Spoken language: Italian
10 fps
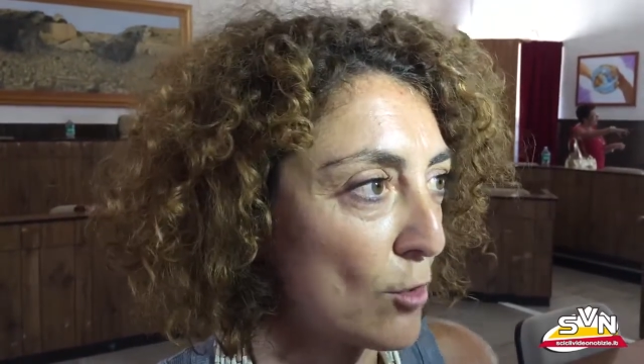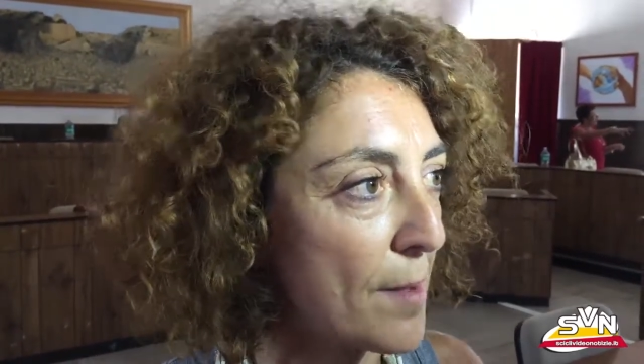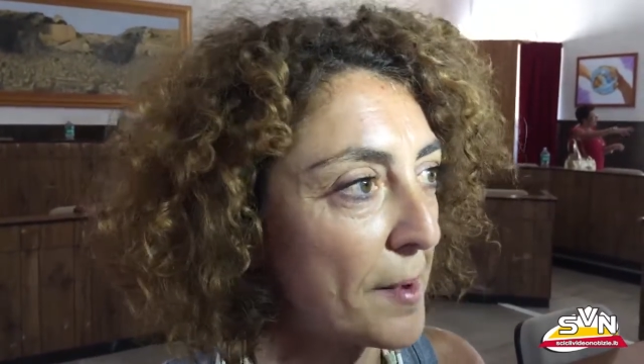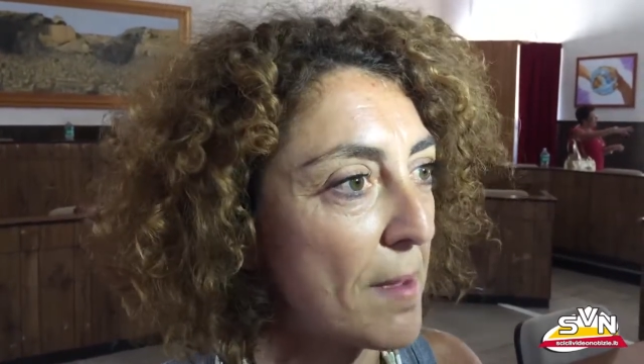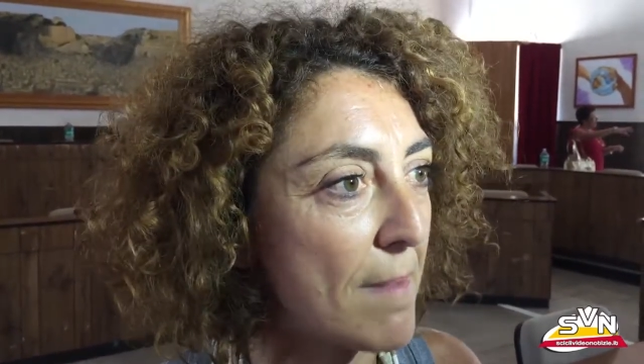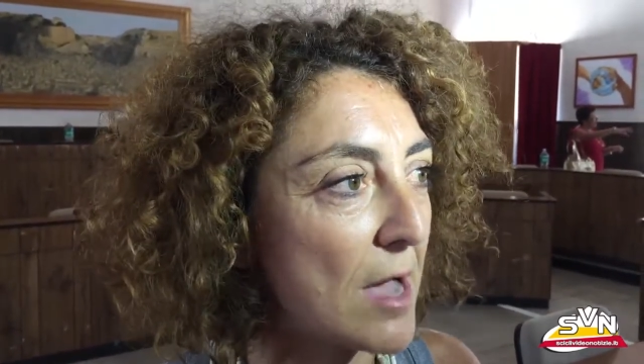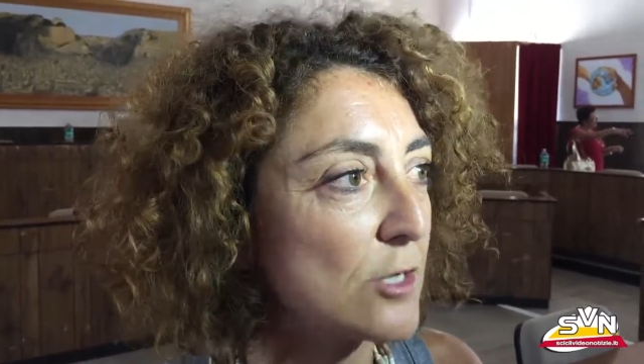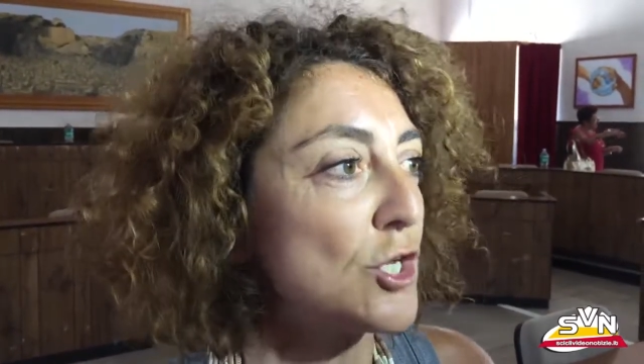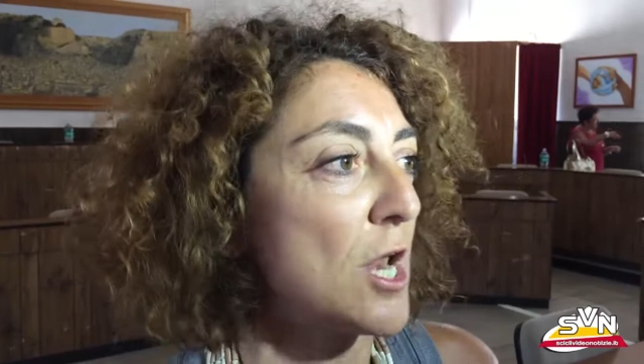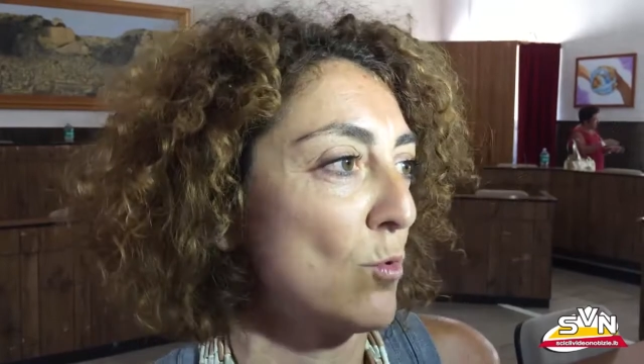come prima
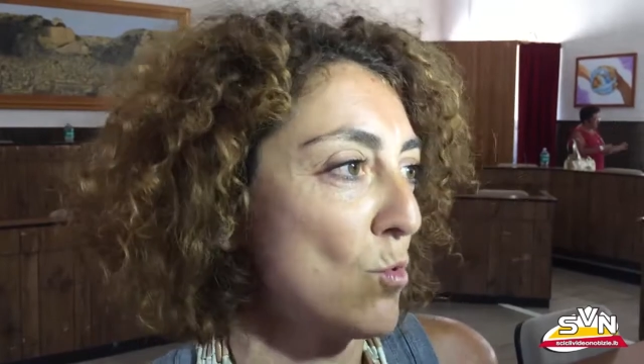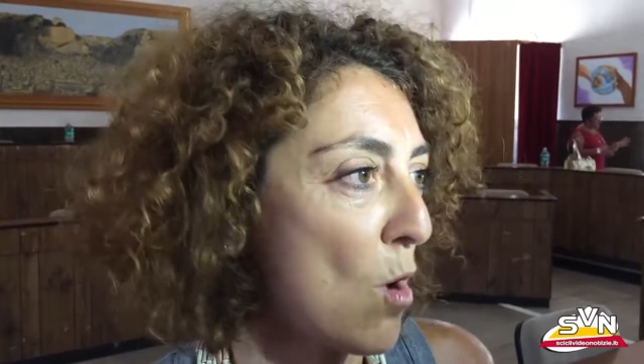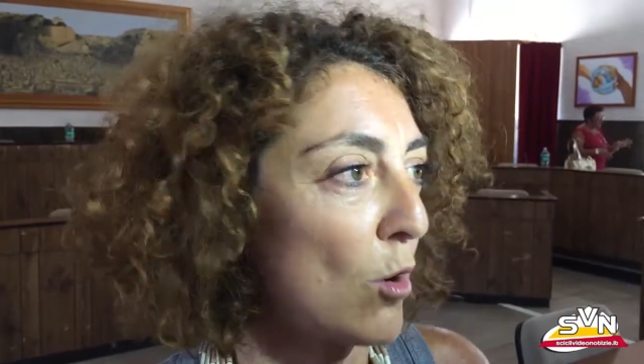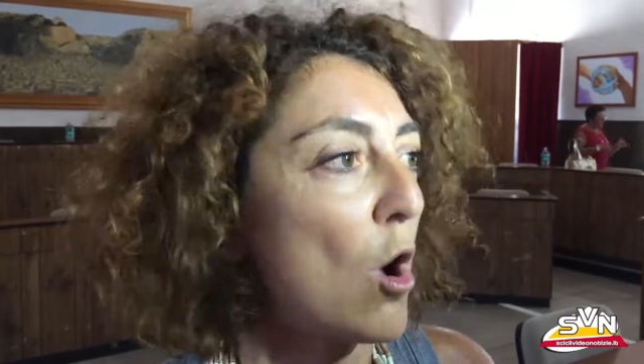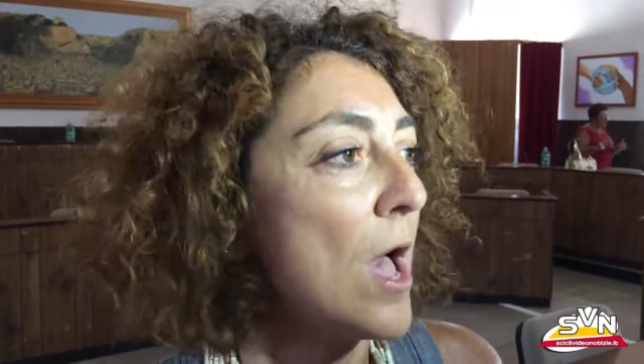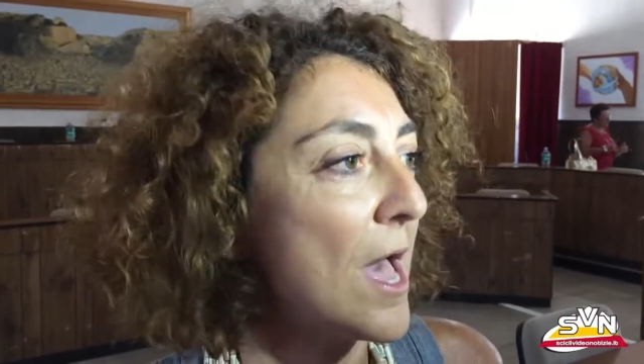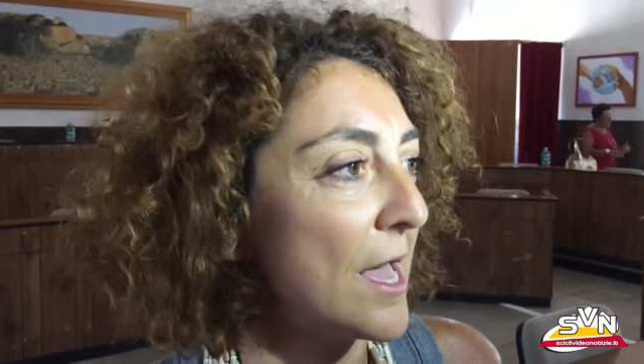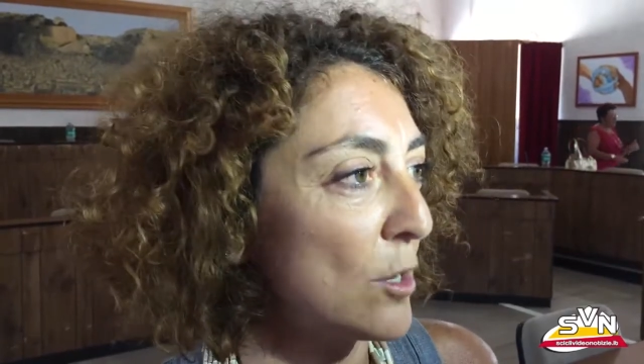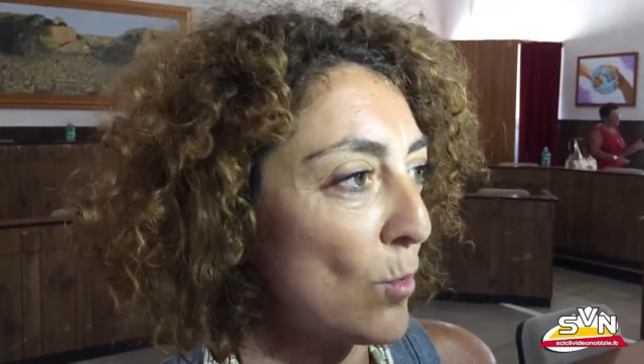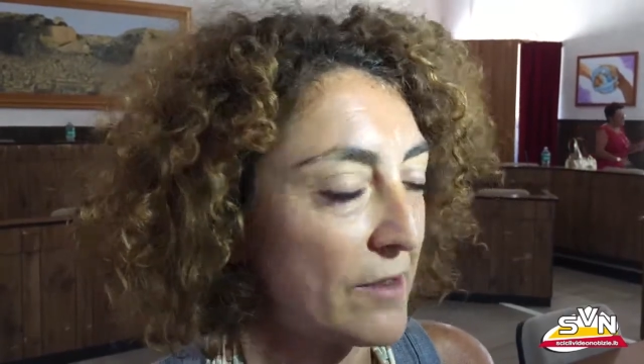immagine un luogo
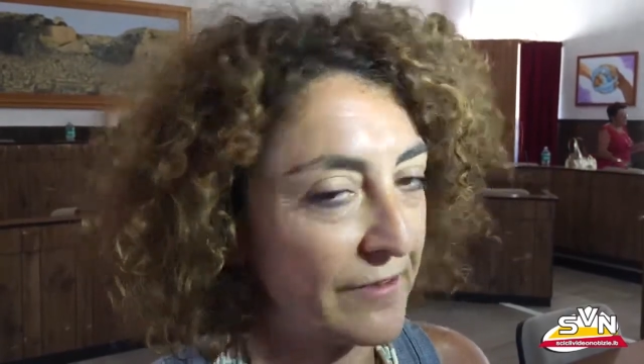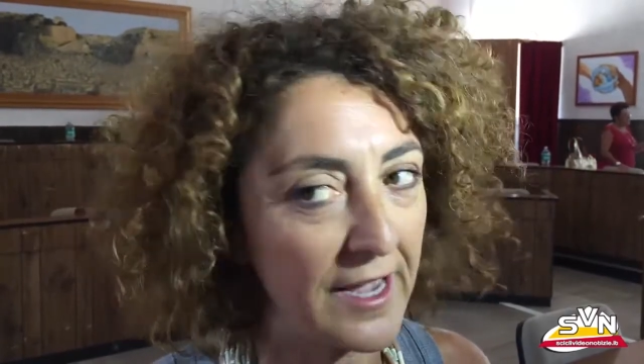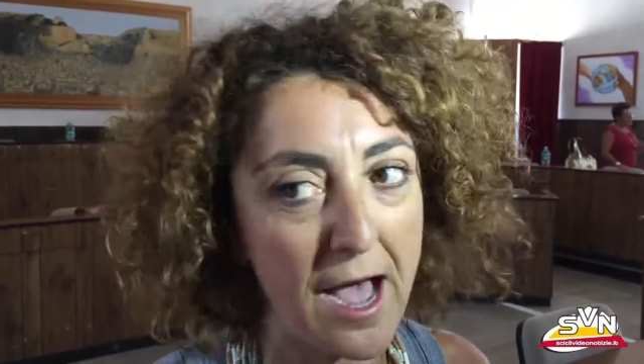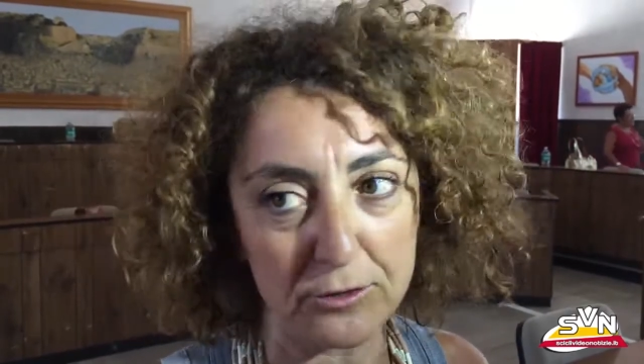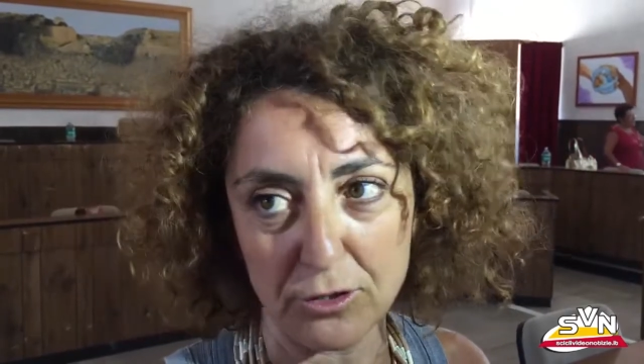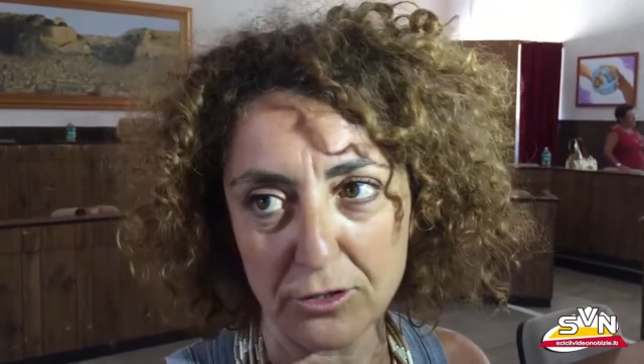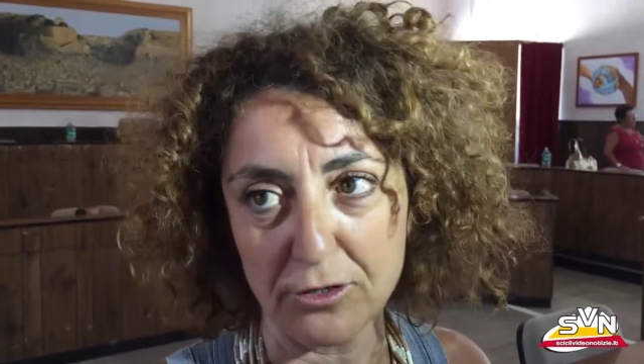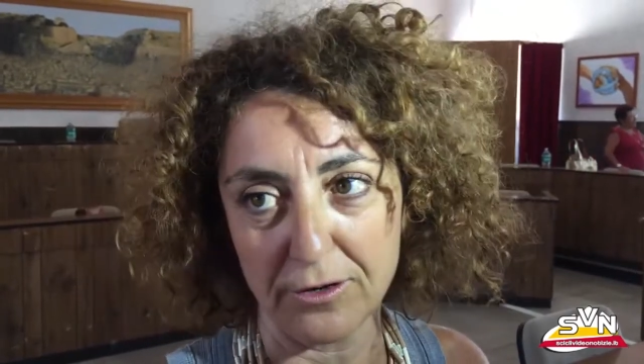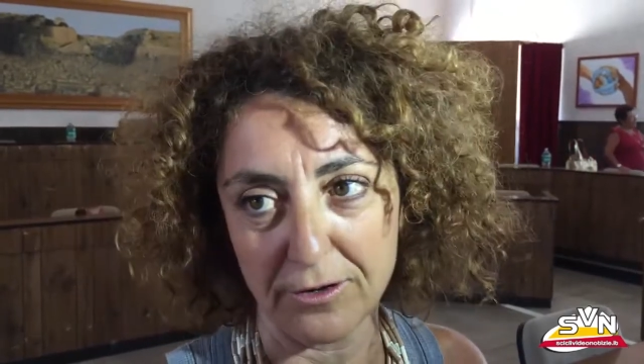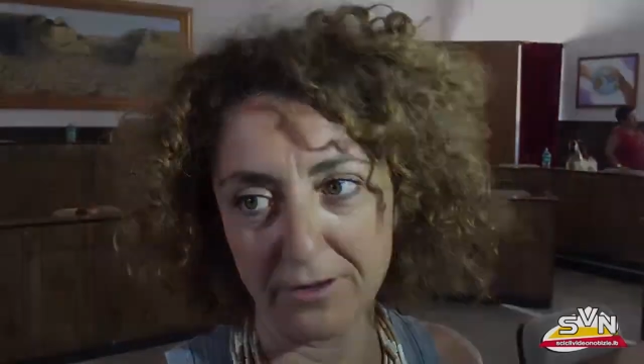riqualificato.